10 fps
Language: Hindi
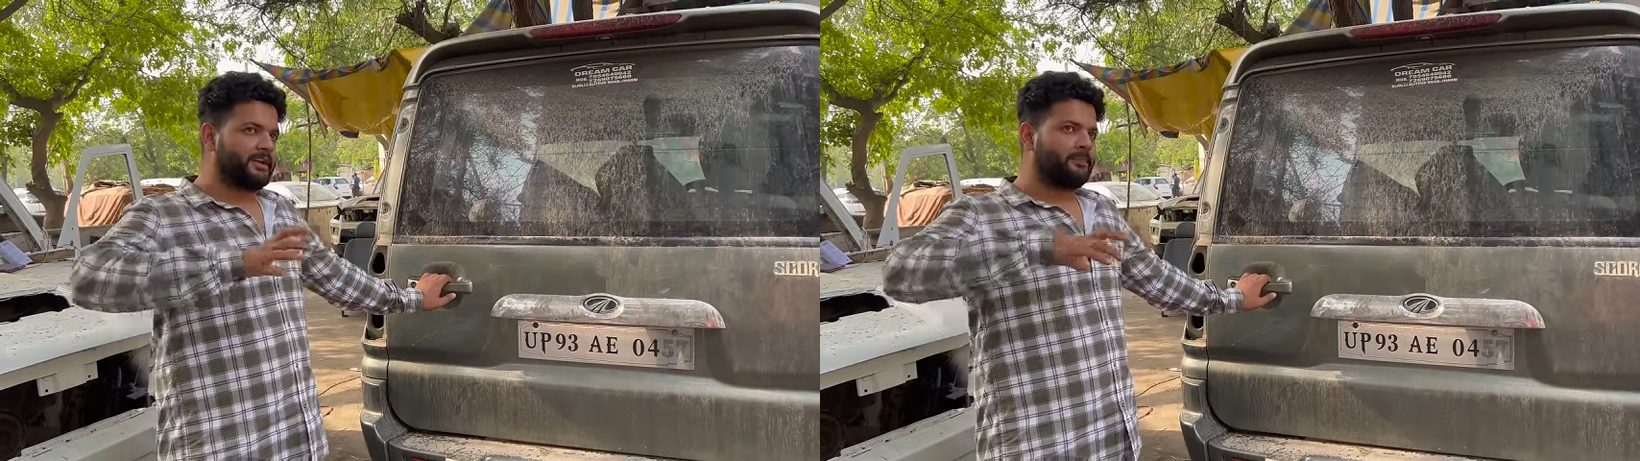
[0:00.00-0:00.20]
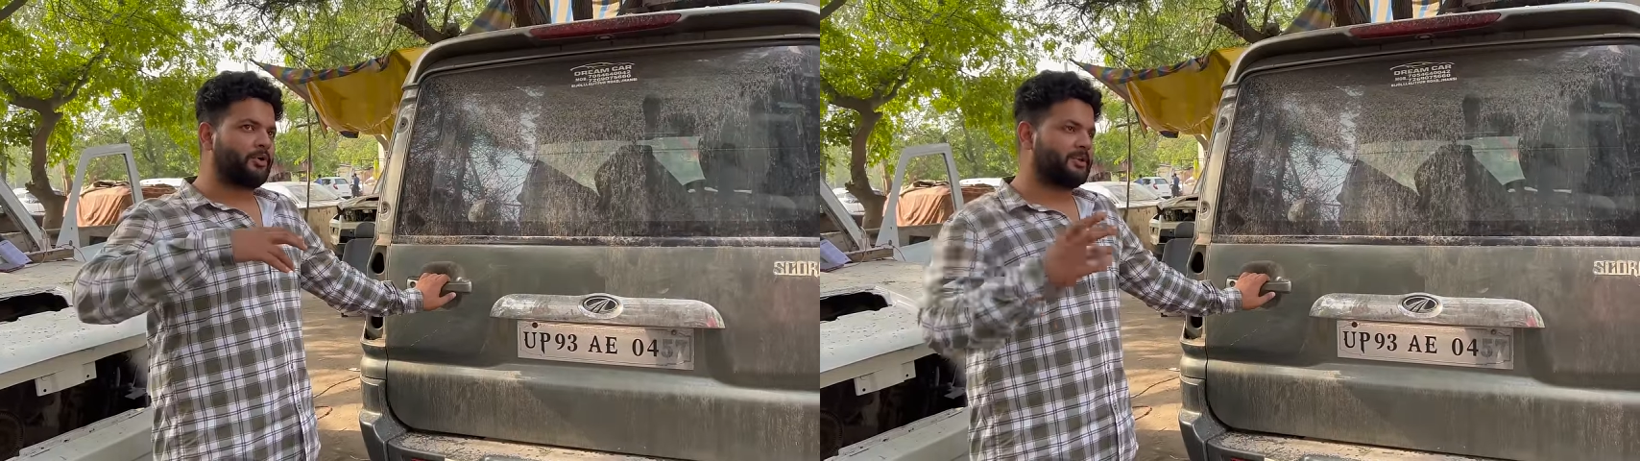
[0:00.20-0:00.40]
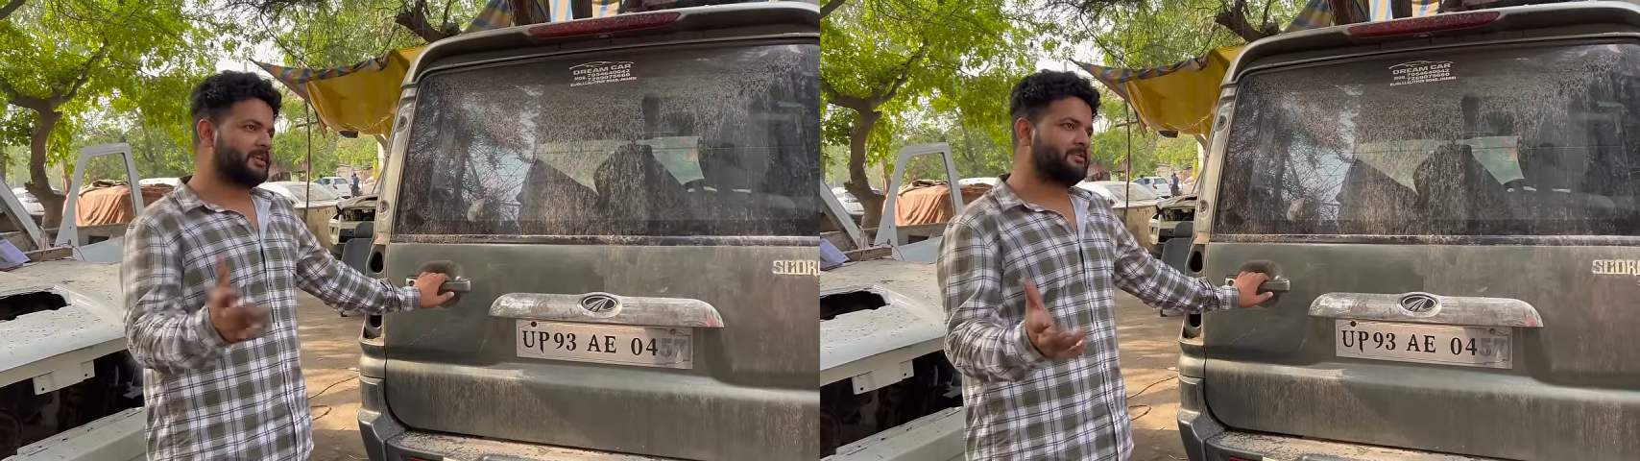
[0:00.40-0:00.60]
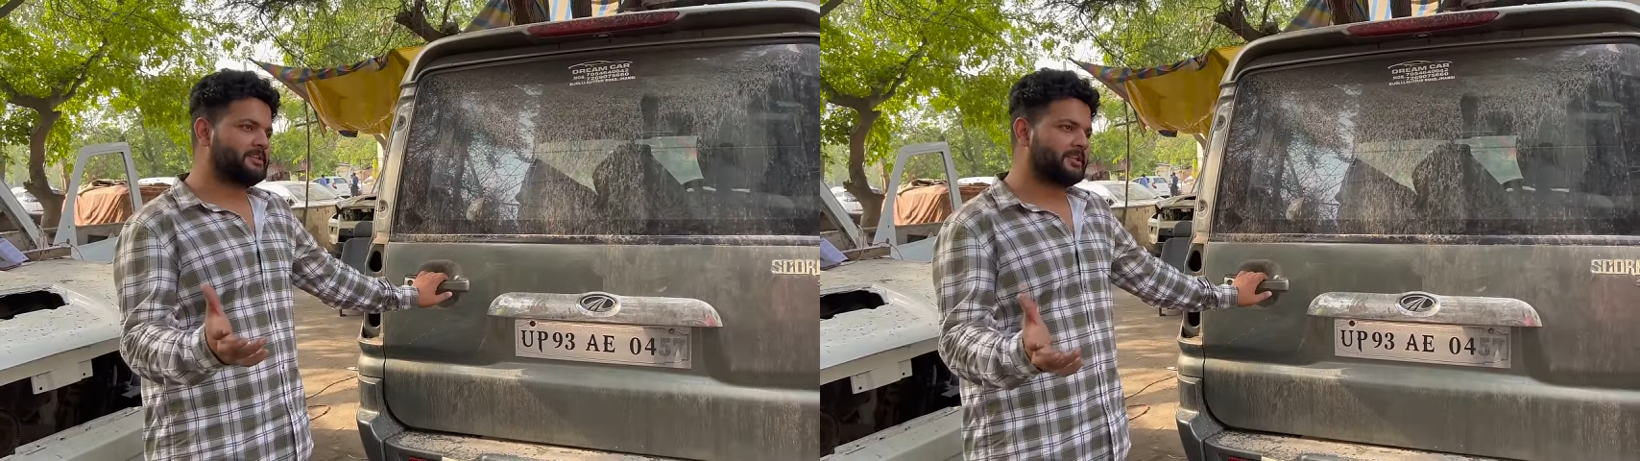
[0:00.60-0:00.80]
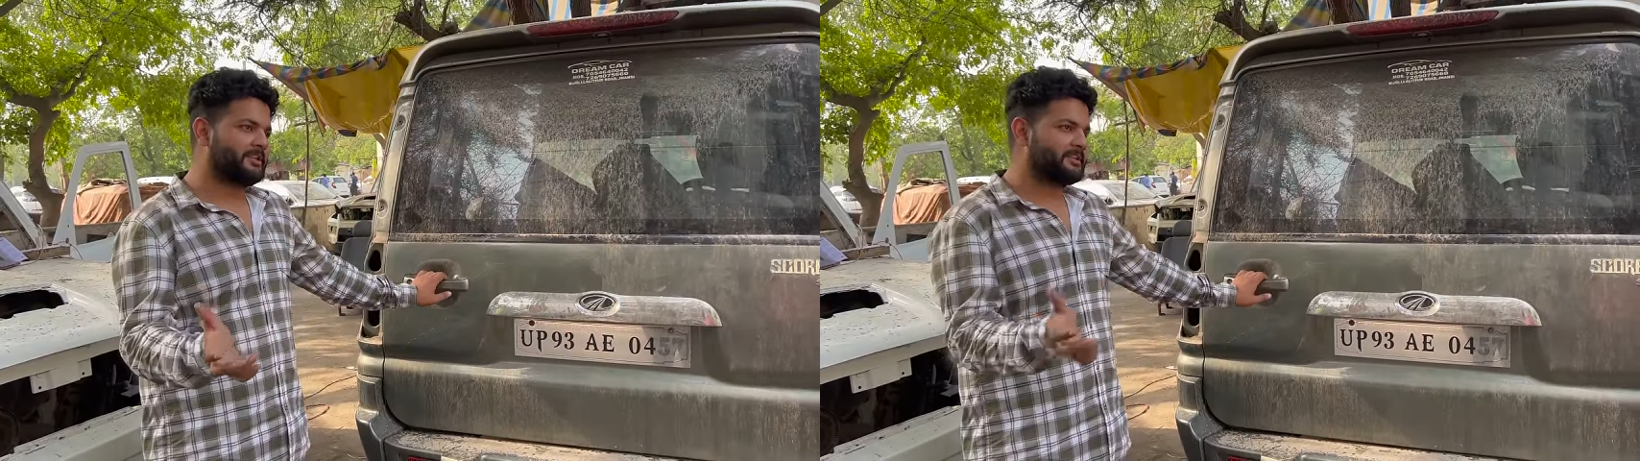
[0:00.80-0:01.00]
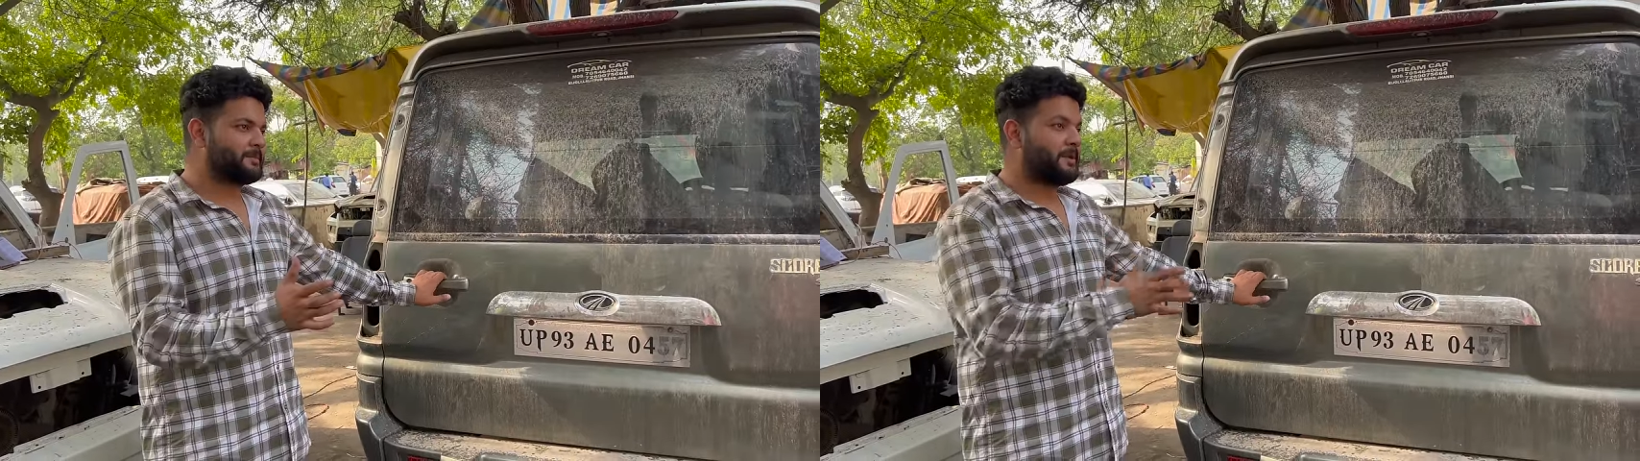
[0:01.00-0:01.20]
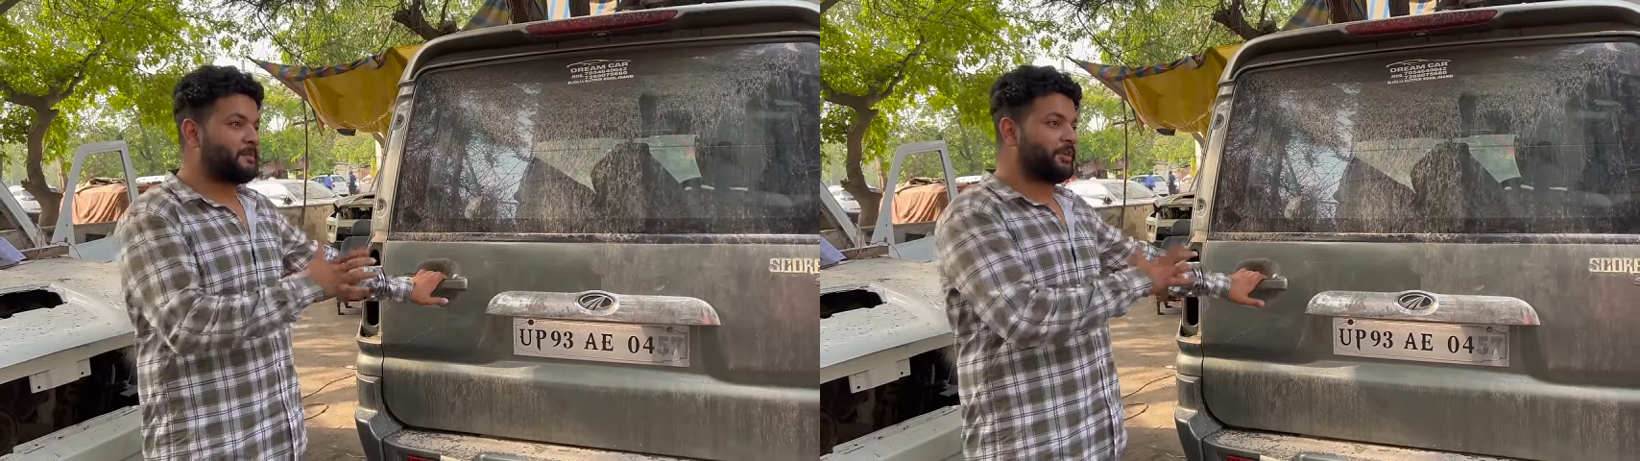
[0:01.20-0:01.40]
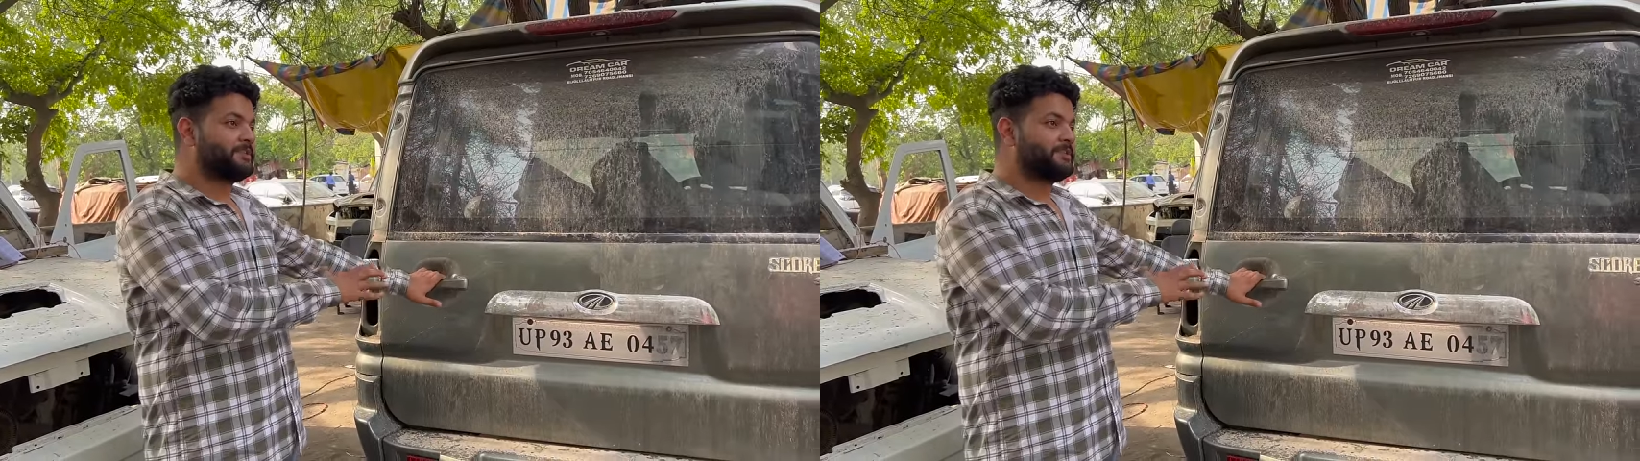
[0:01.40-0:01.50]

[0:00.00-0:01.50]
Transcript: मॉडल की मिल जाती है जिसमें एमोक